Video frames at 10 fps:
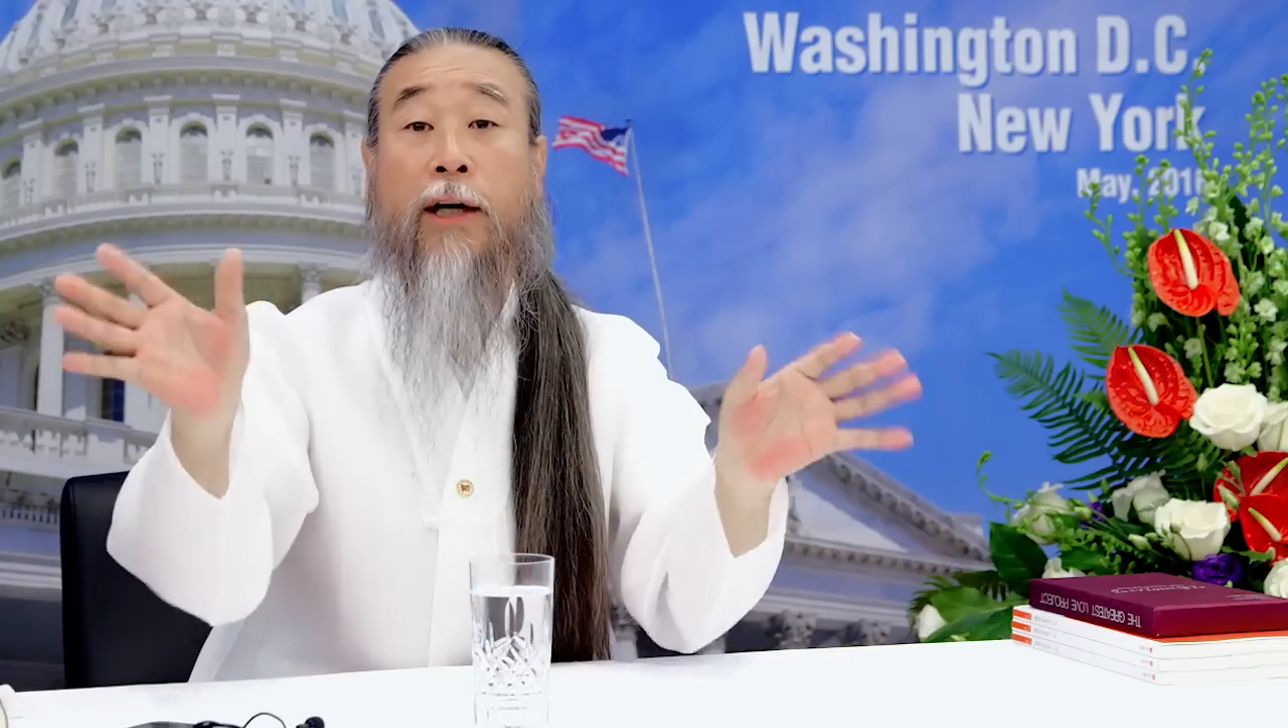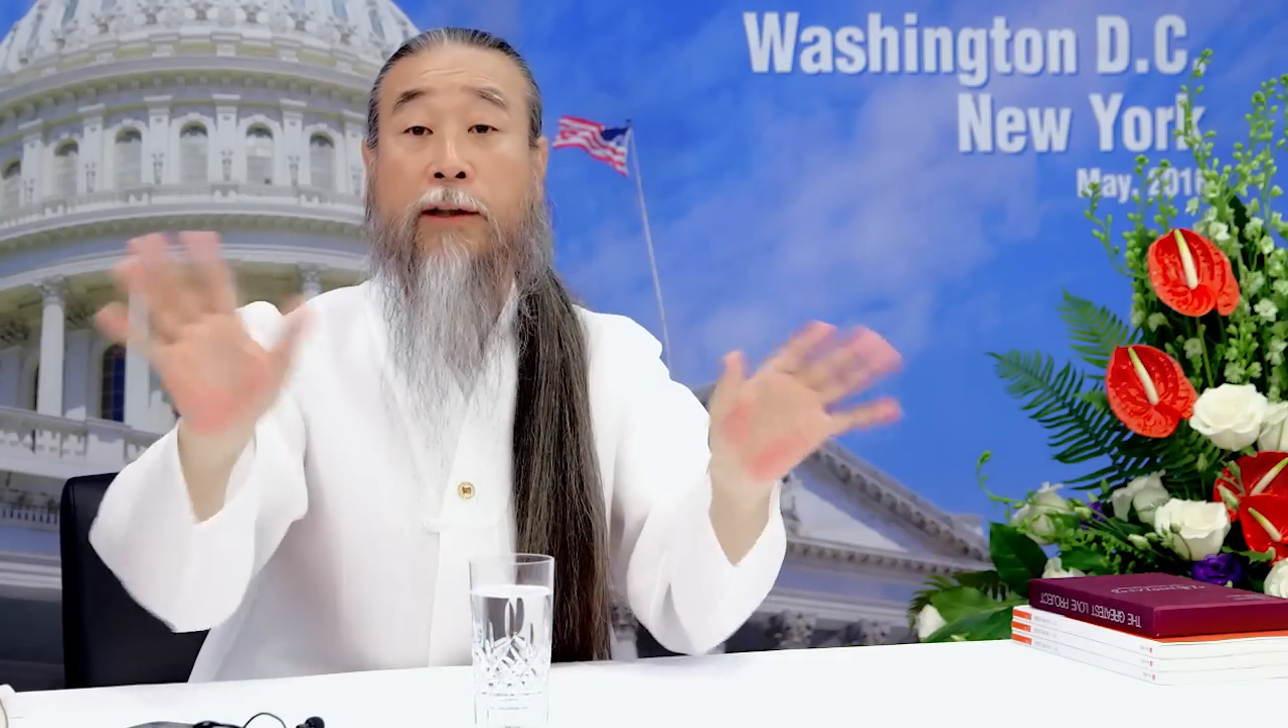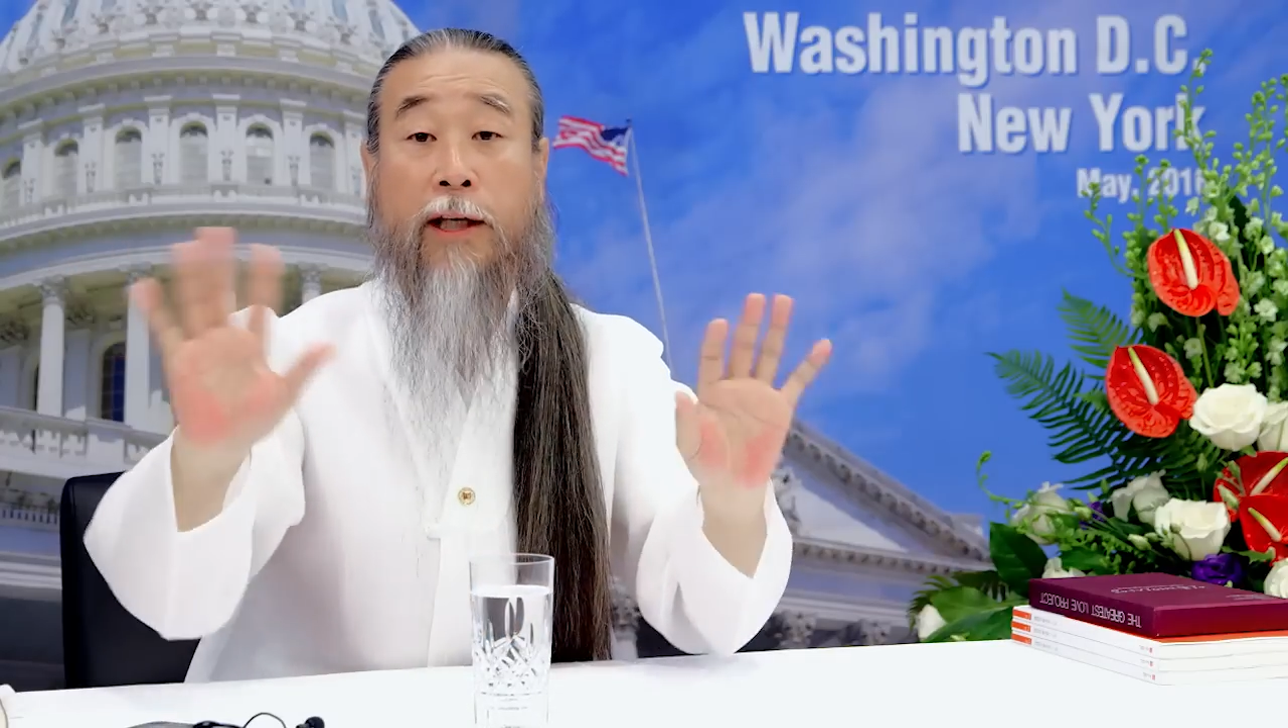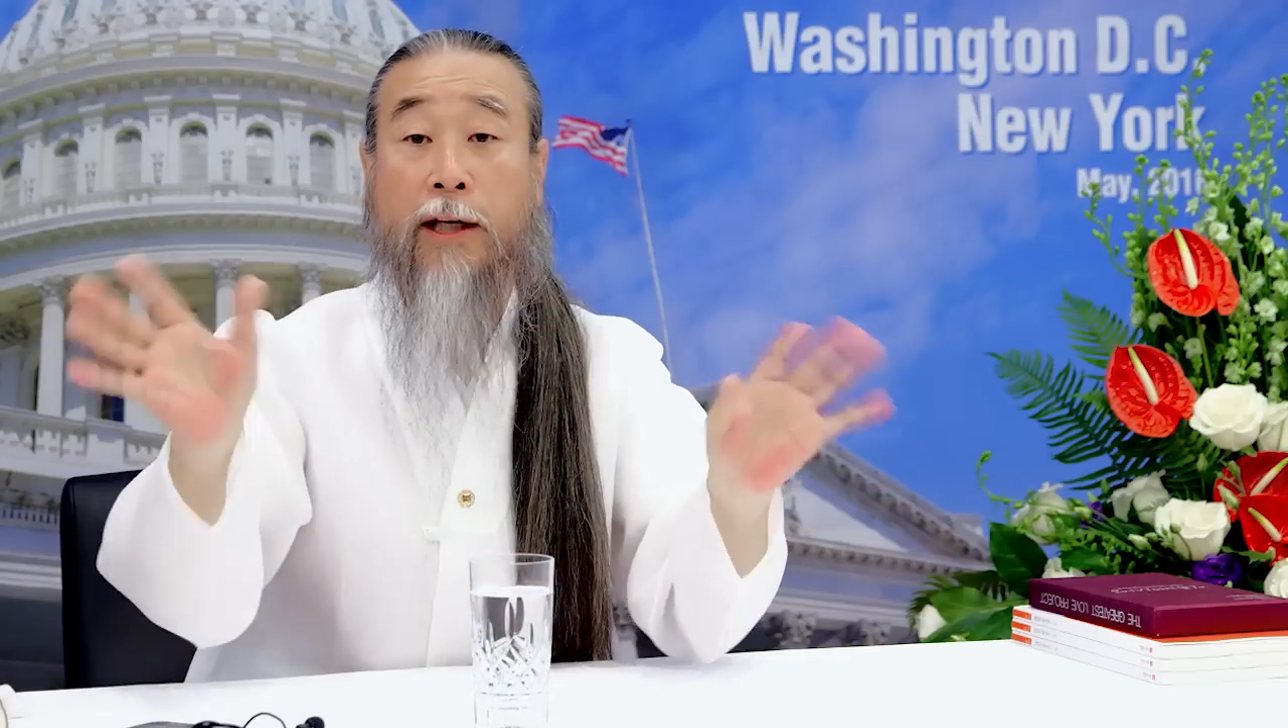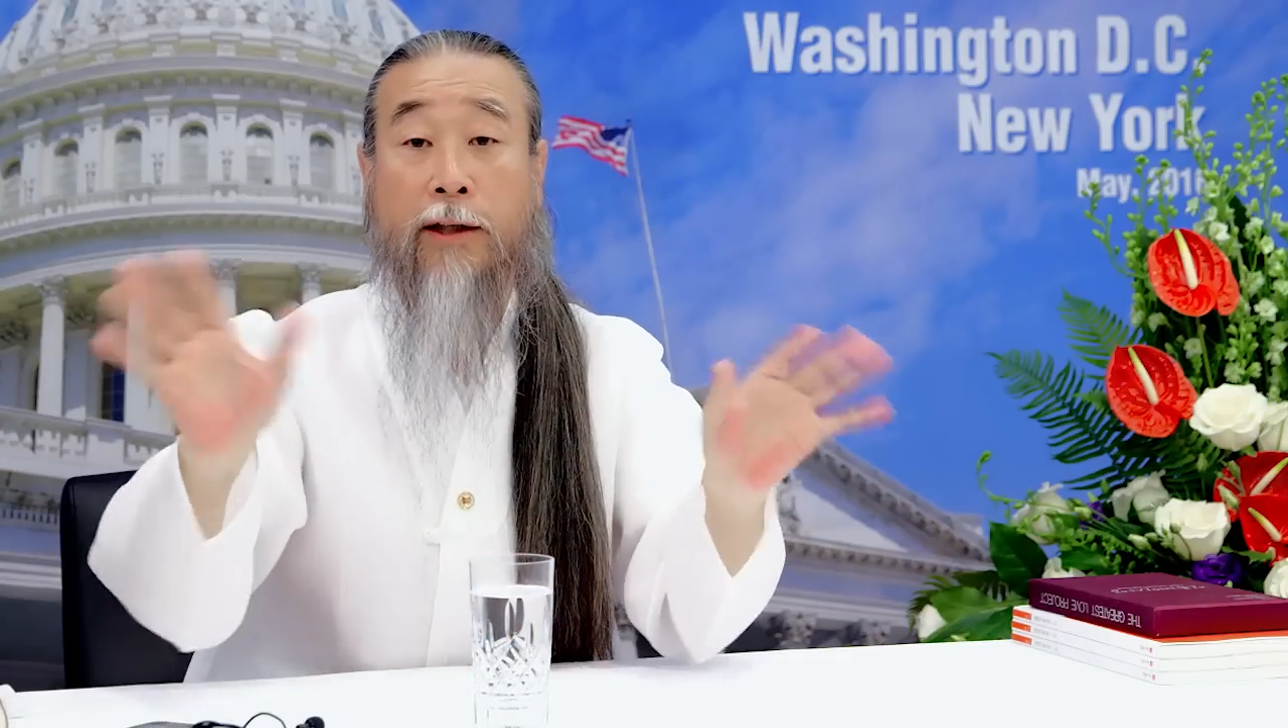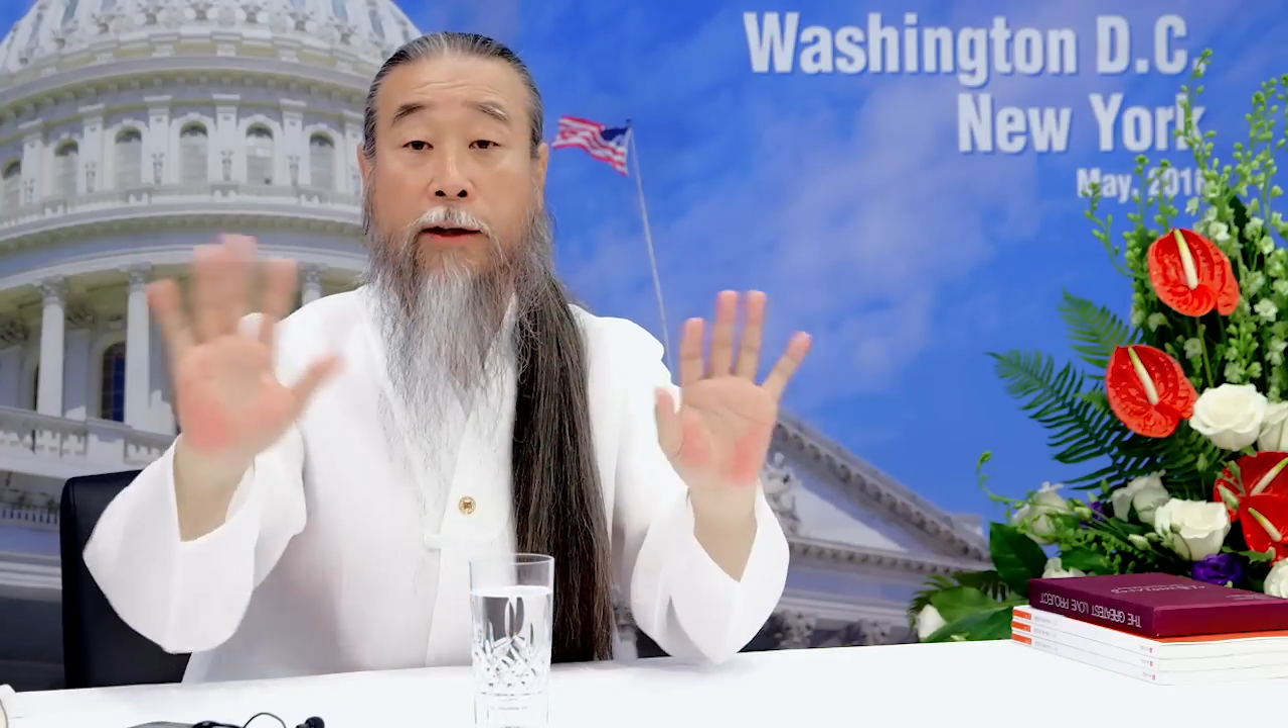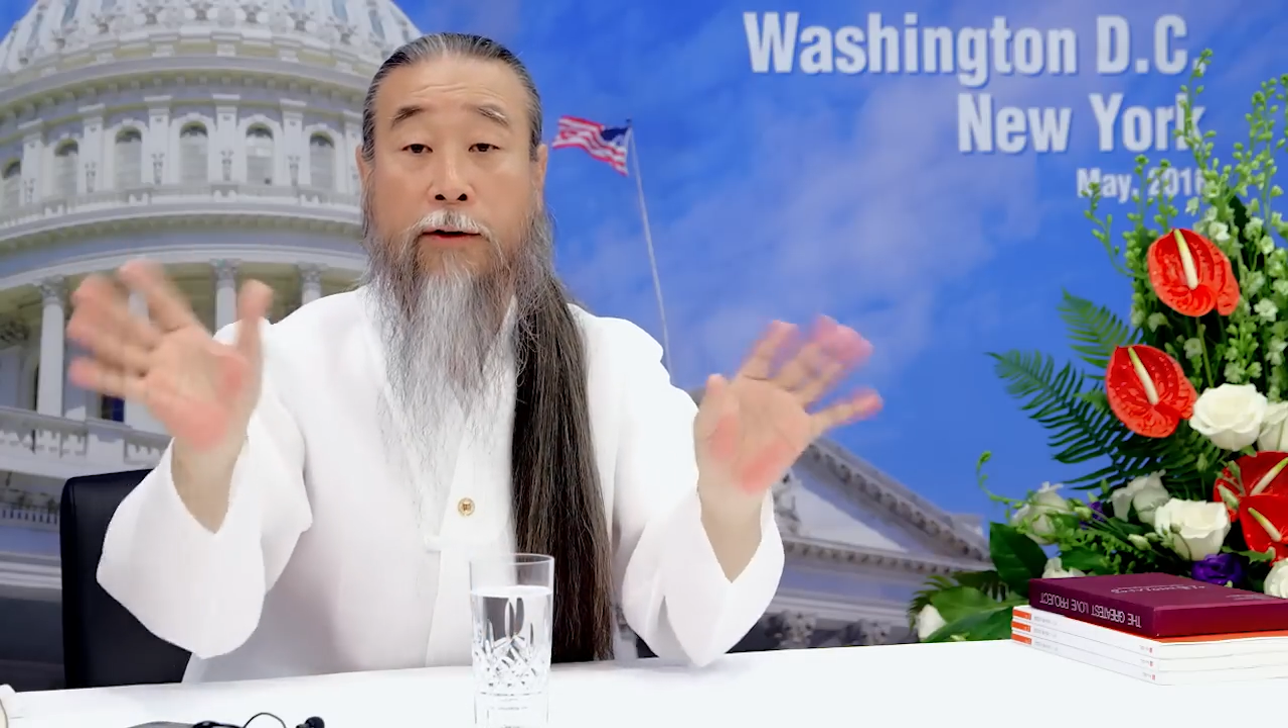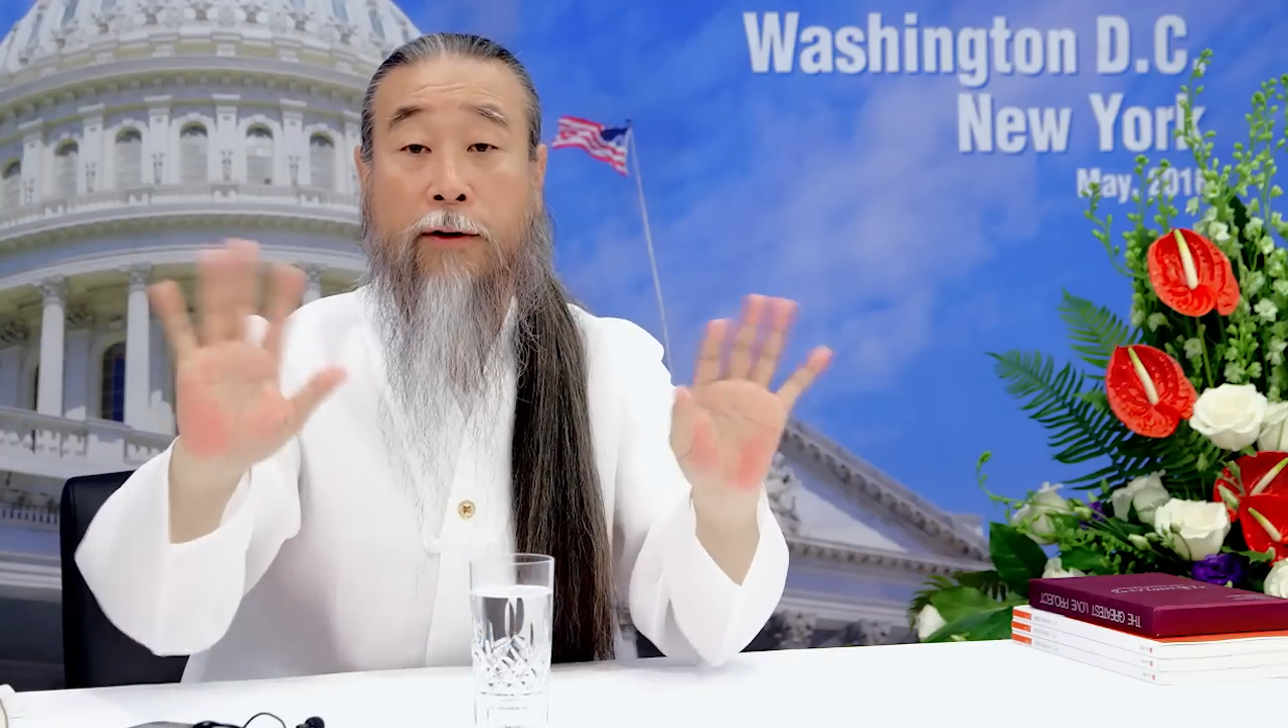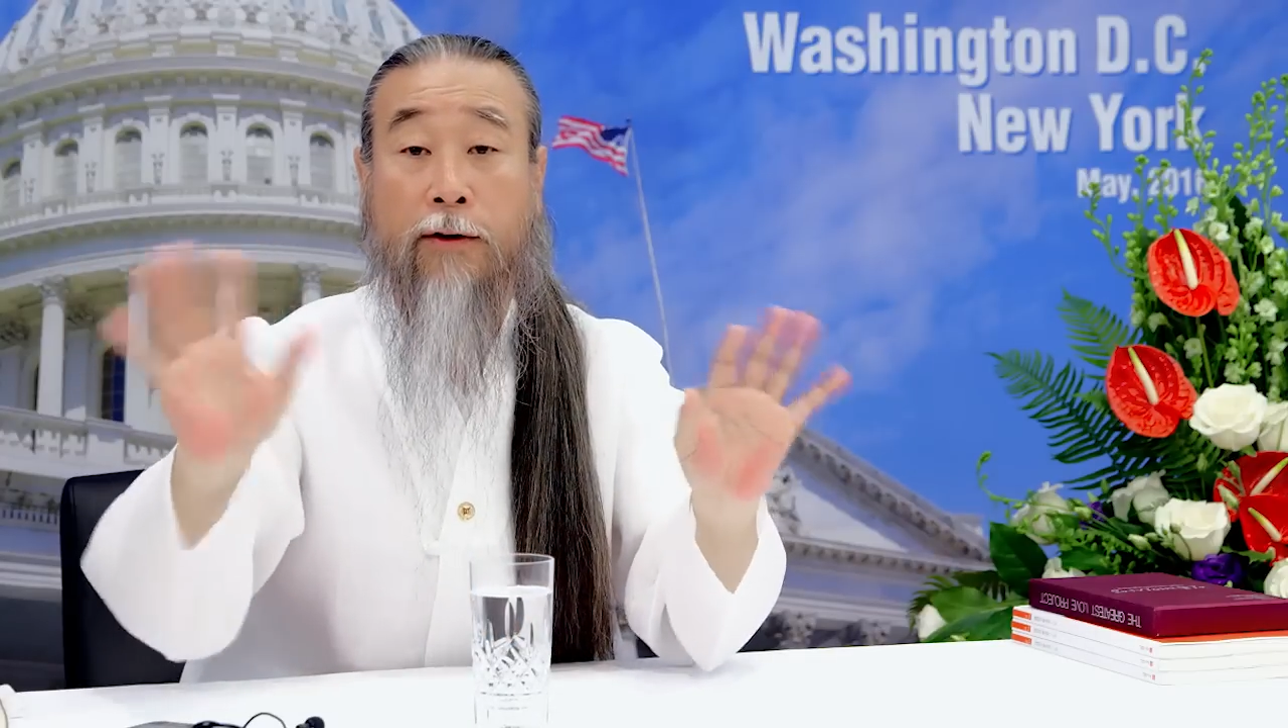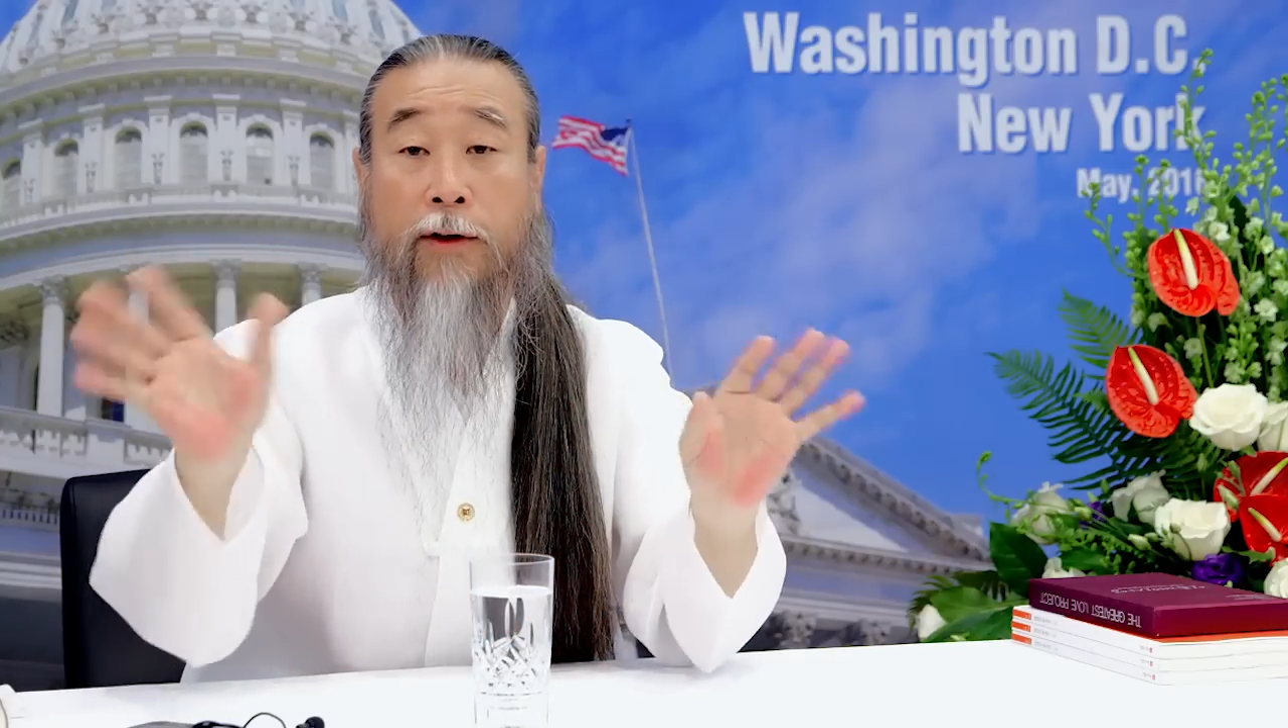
하는 게 아니에요.